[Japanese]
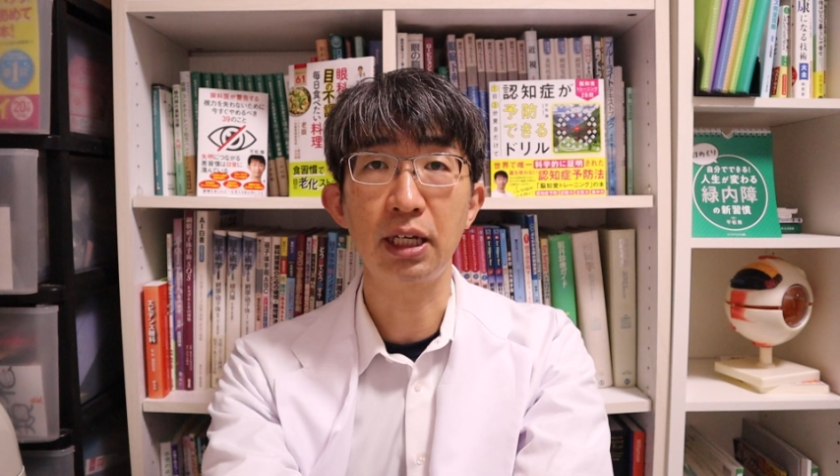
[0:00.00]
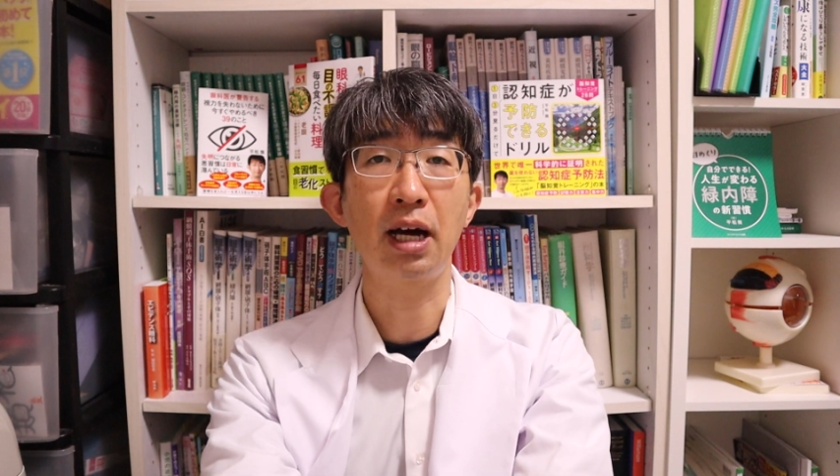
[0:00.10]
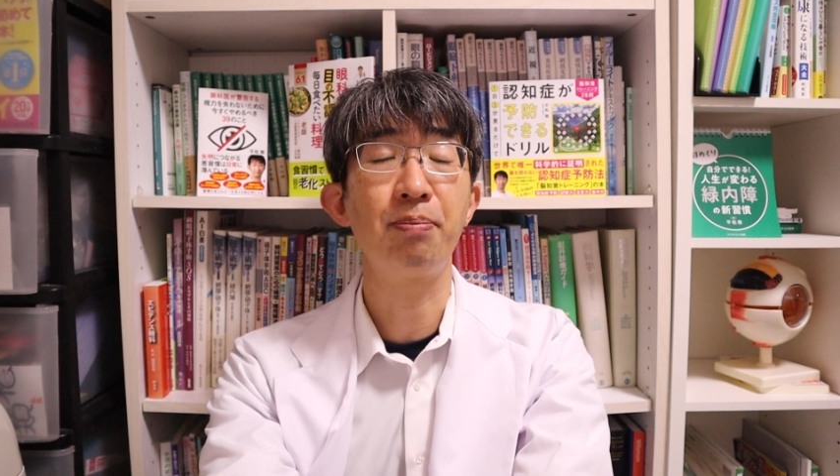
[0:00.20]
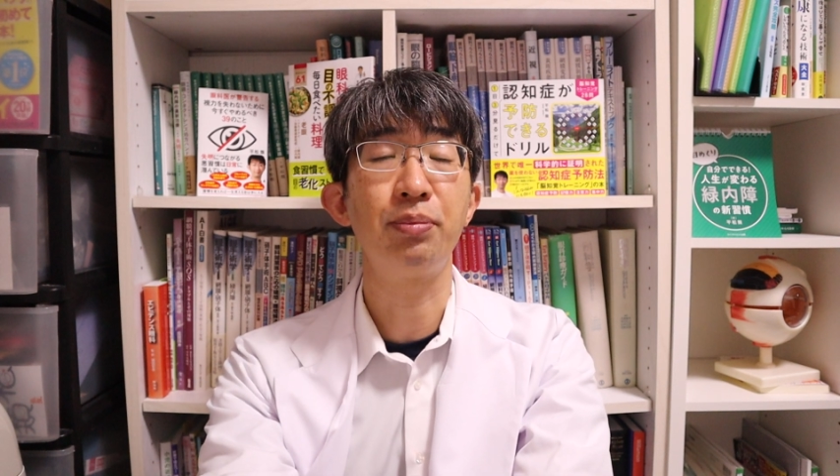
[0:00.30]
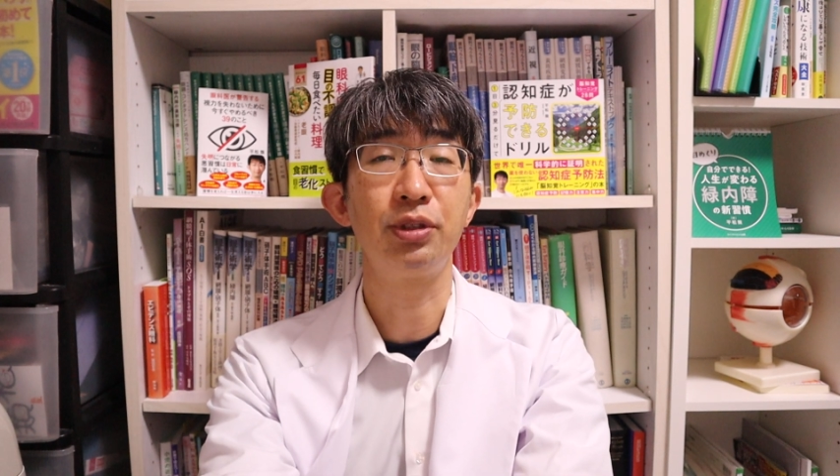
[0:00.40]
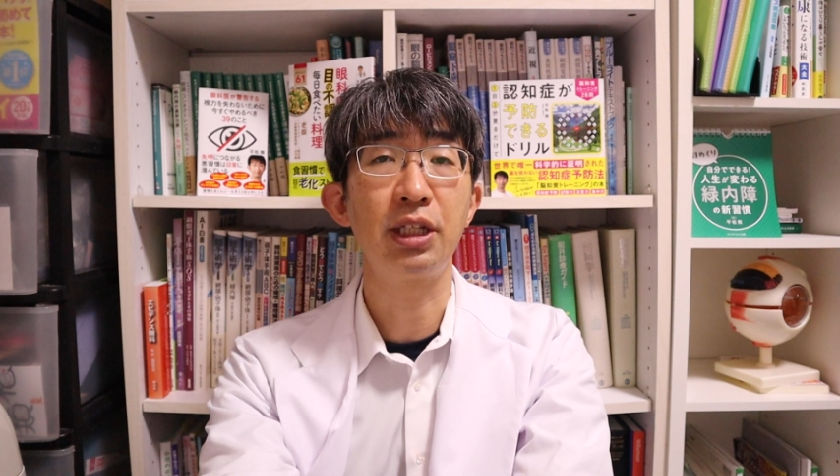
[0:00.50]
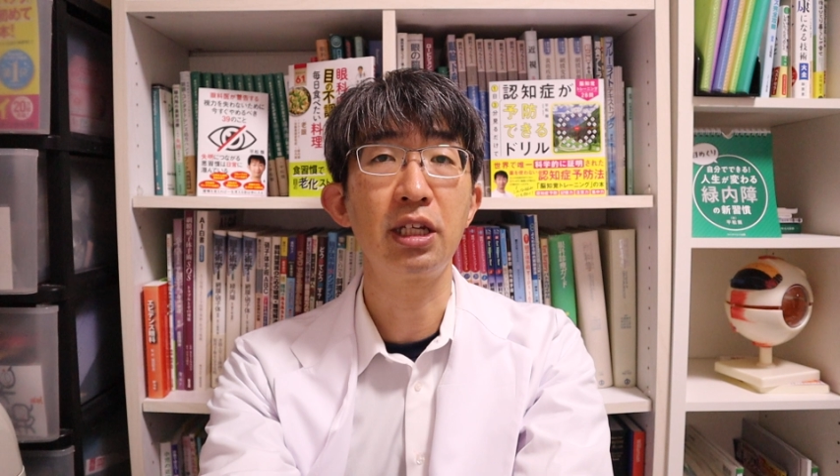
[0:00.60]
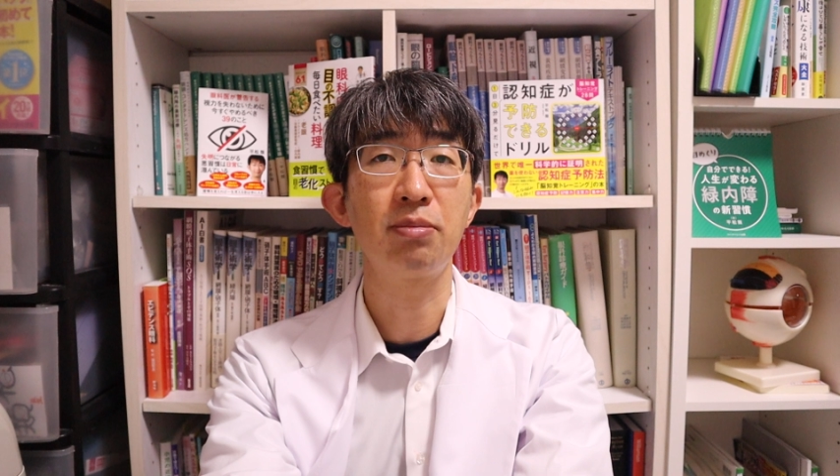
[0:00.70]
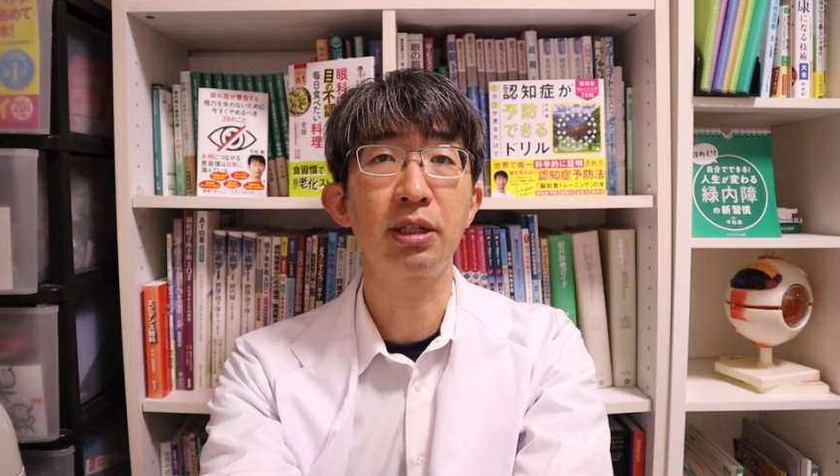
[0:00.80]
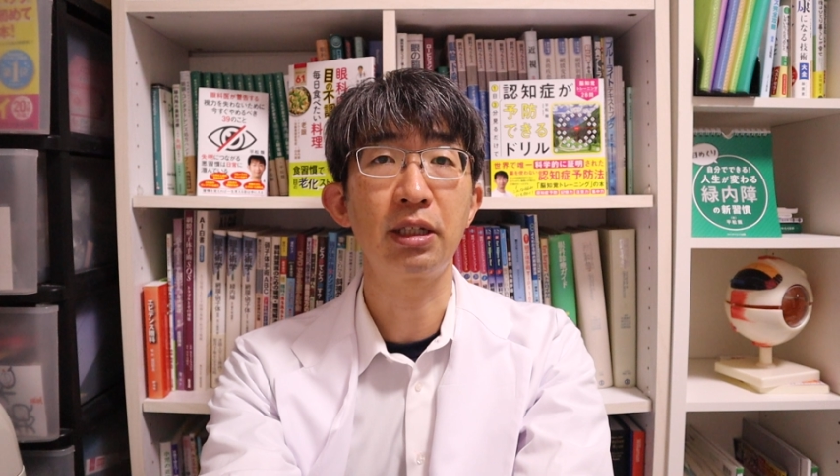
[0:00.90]
いてアップして
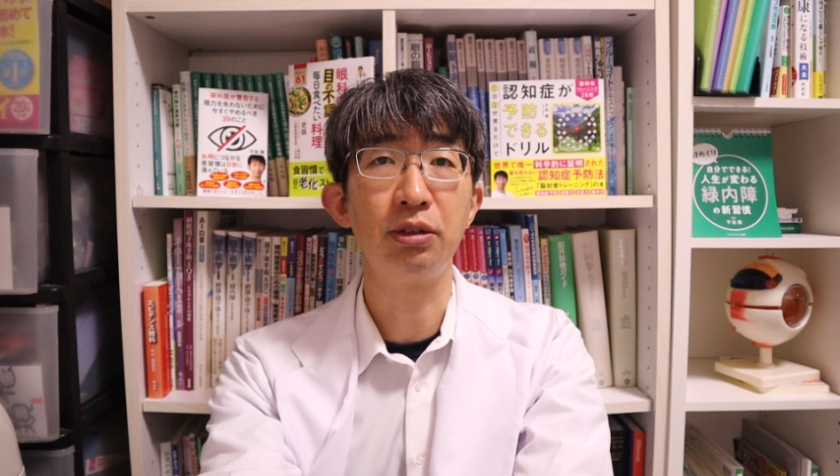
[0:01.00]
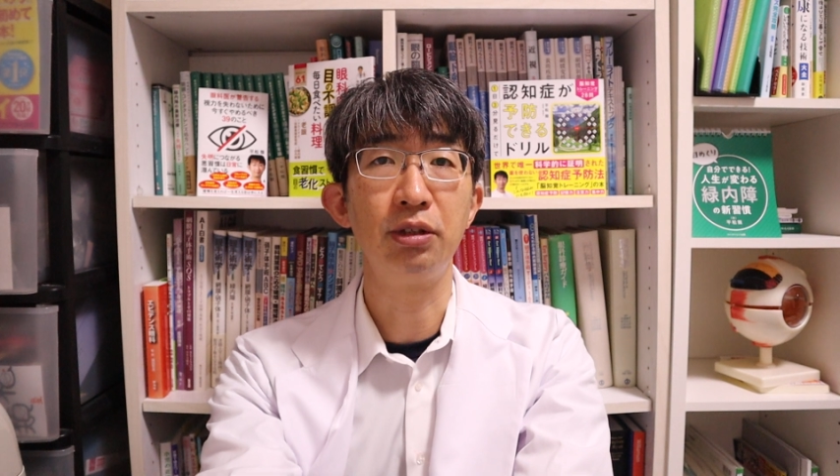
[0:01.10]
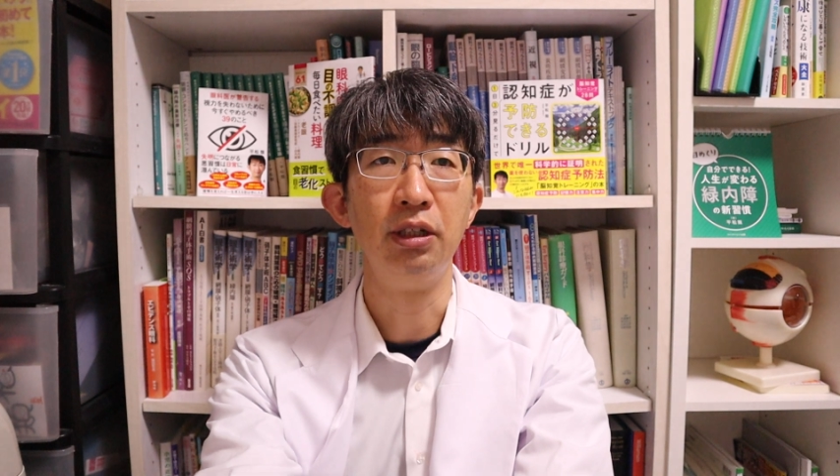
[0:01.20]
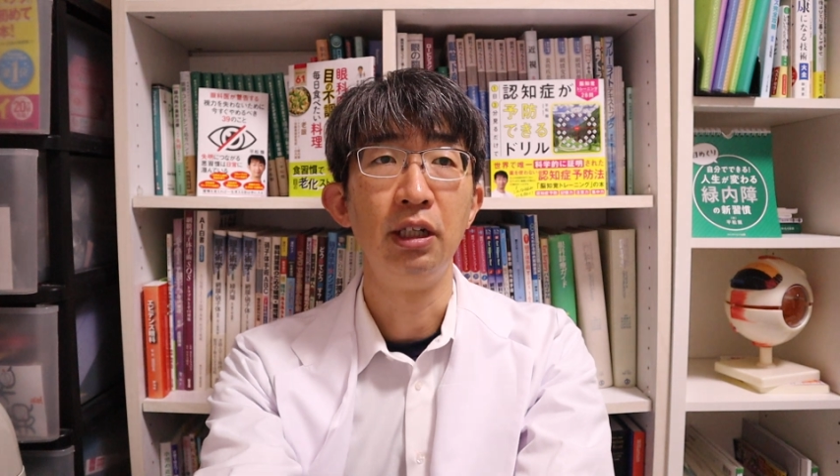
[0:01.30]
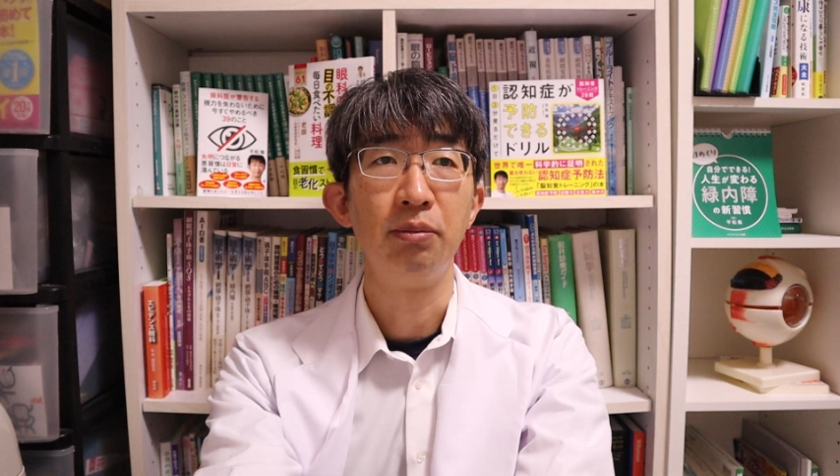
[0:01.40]
いきますけど、